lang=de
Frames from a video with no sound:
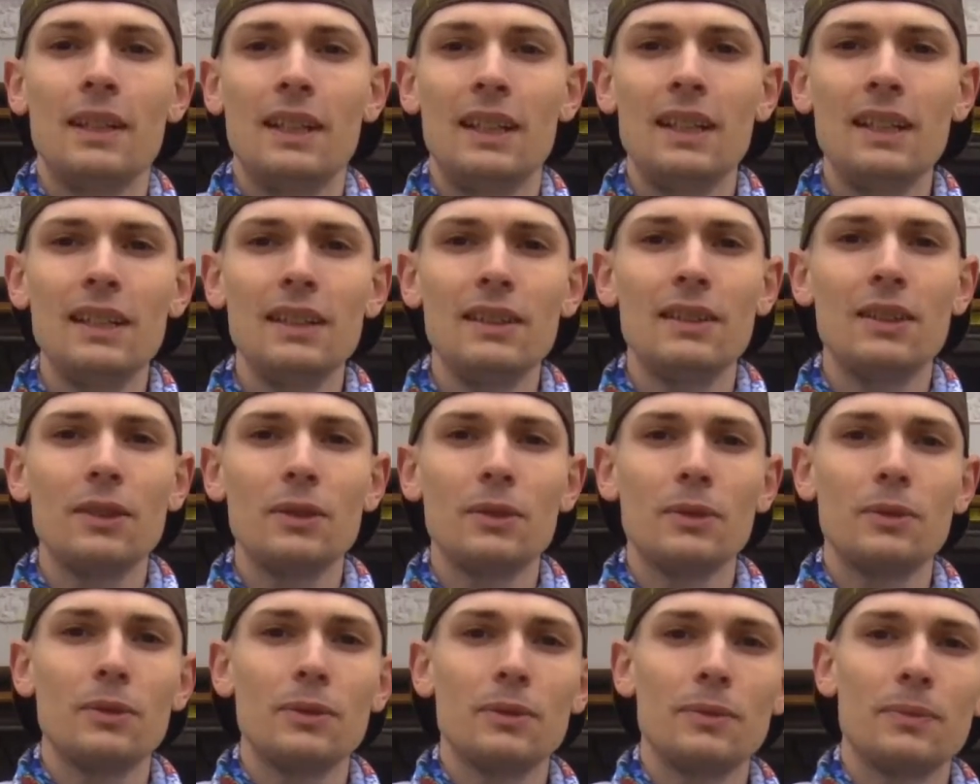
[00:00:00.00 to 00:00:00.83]

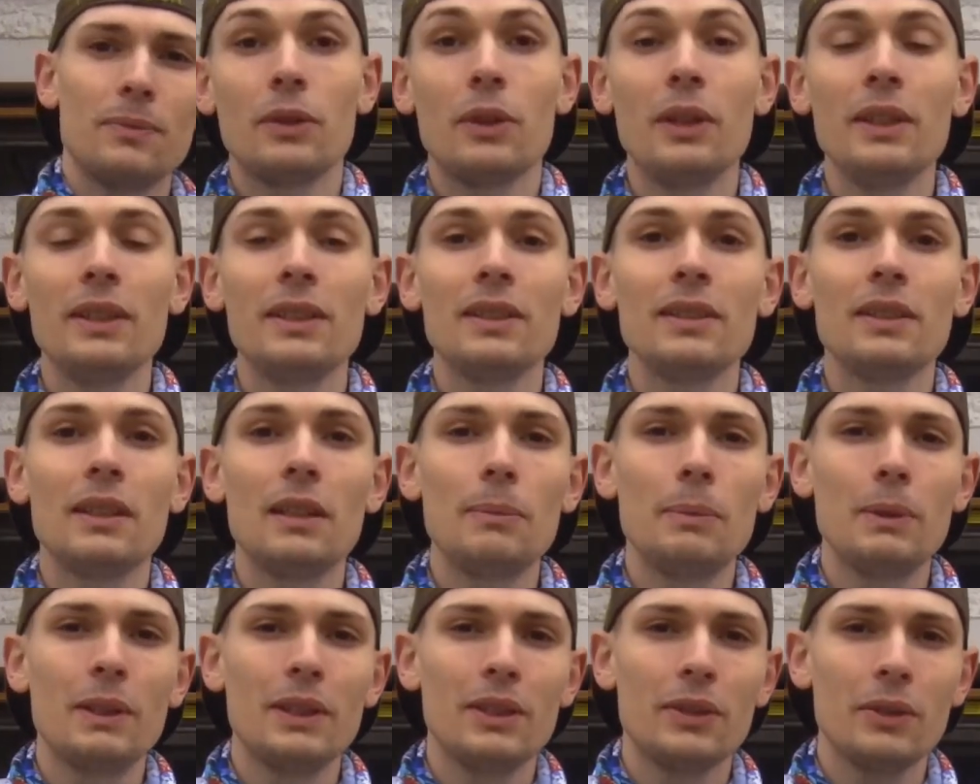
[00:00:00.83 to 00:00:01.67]
Hallo! Heute
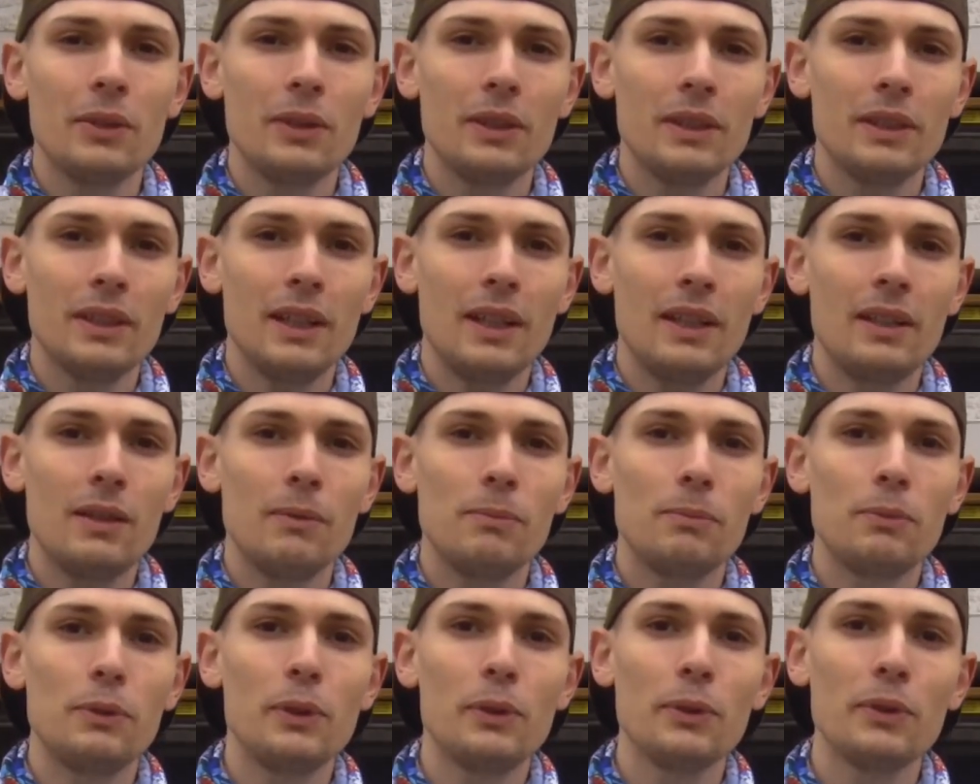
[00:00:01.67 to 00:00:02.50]
gebe ich euch
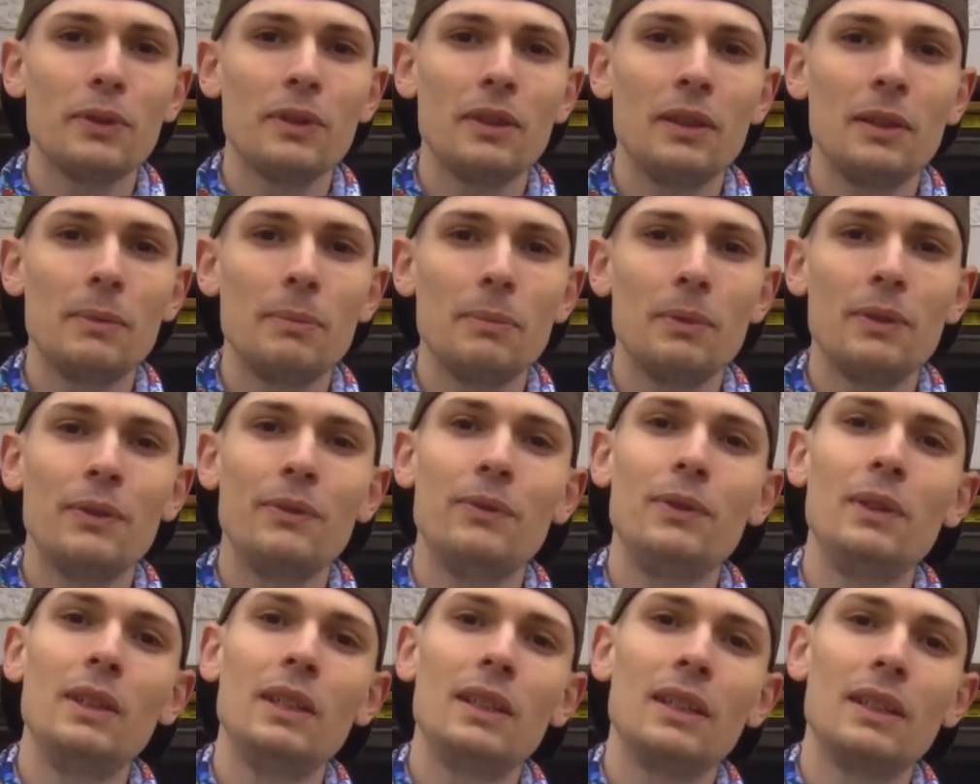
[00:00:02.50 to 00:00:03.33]
einen Pro-Tipp,
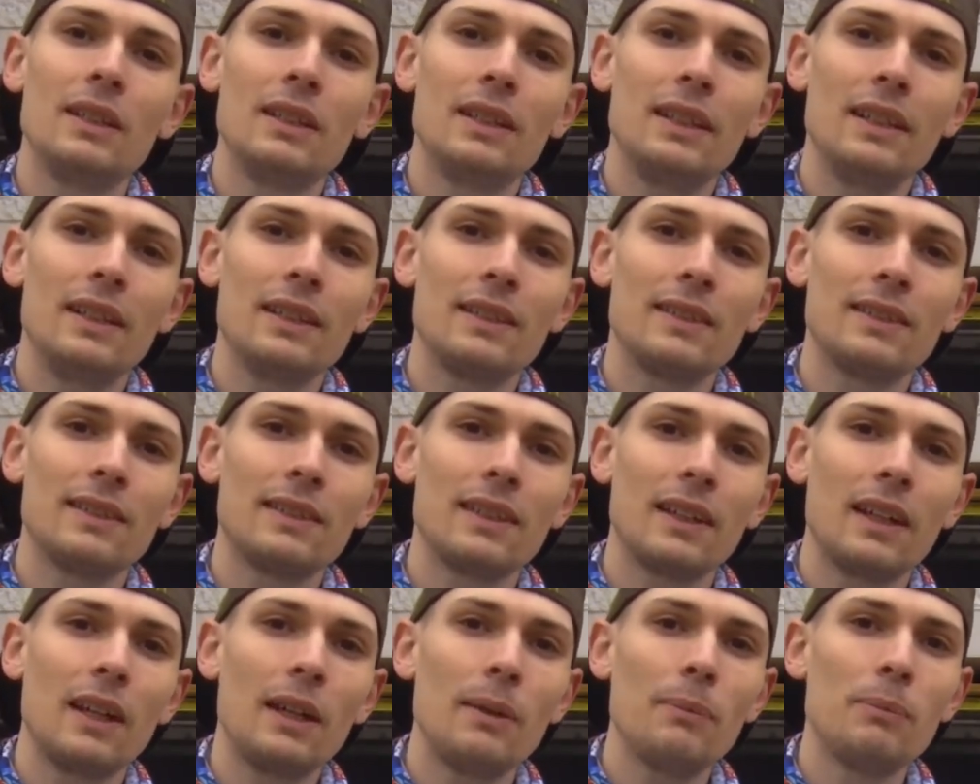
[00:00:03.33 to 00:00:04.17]
wie ihr
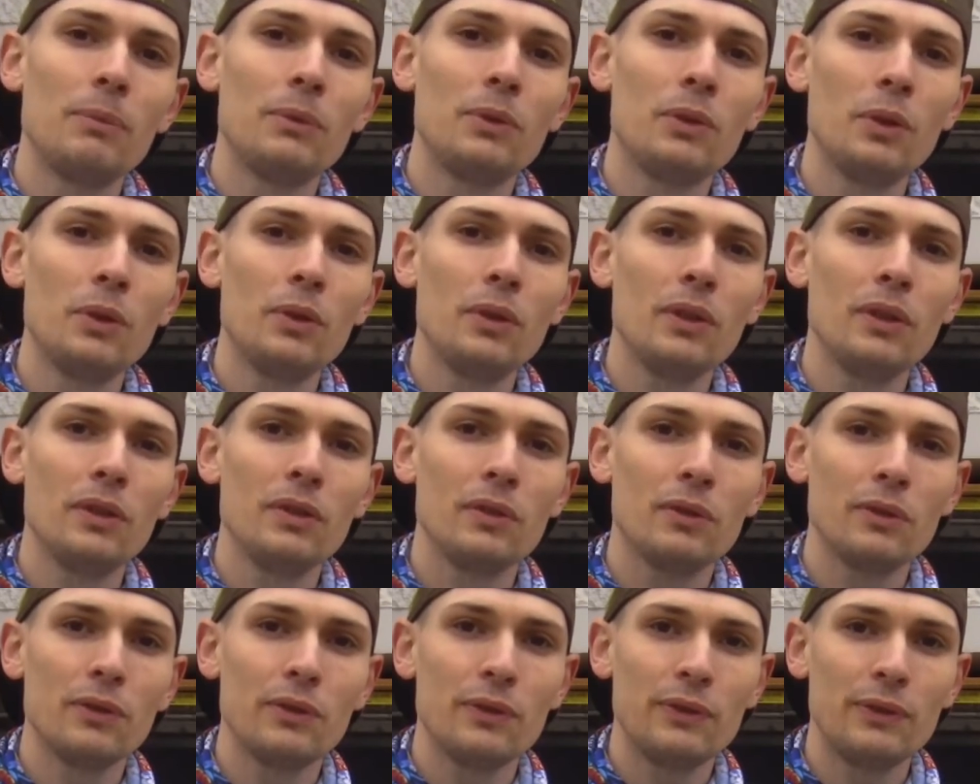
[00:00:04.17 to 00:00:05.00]
extrem
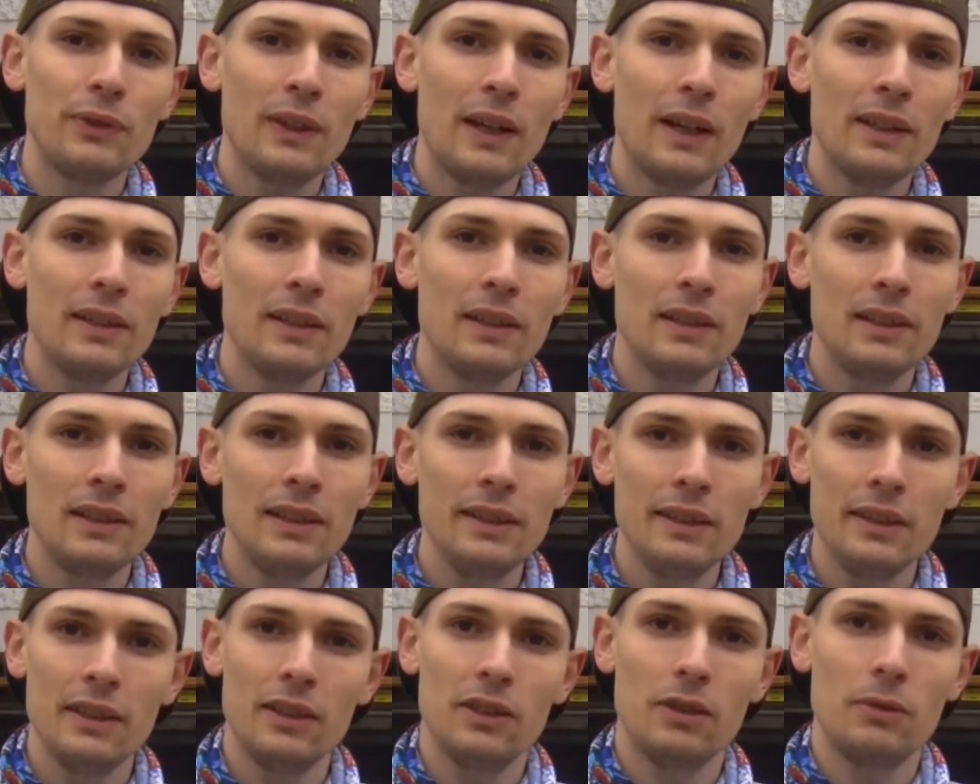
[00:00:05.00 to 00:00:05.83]
dünne und feine
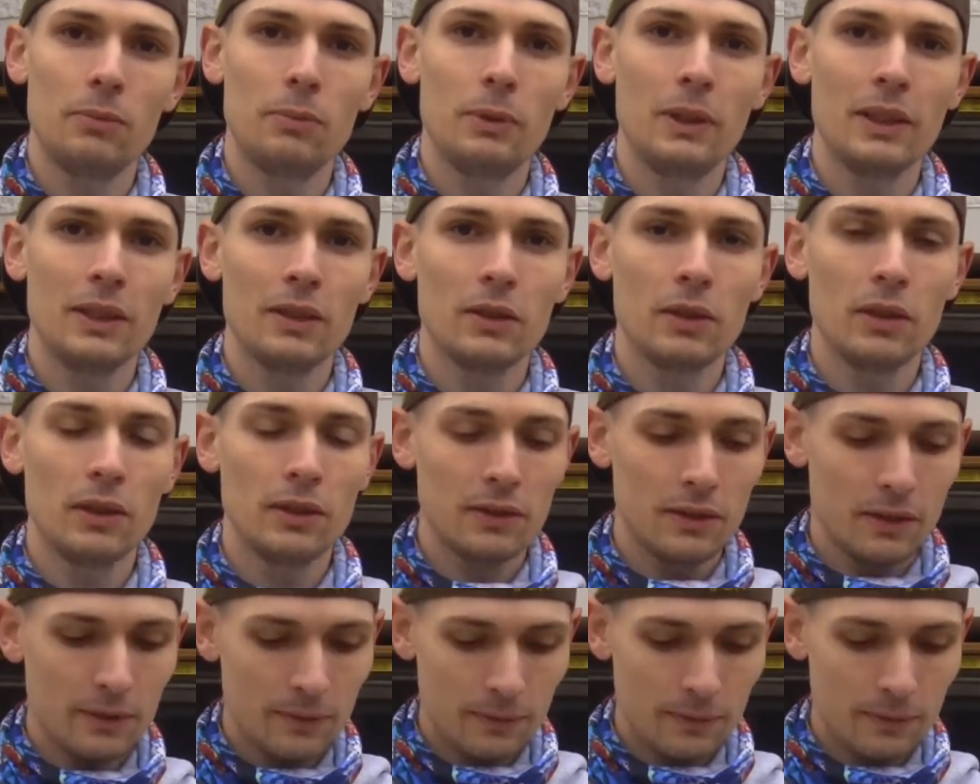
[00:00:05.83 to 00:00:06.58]
Linien sprayen könnt.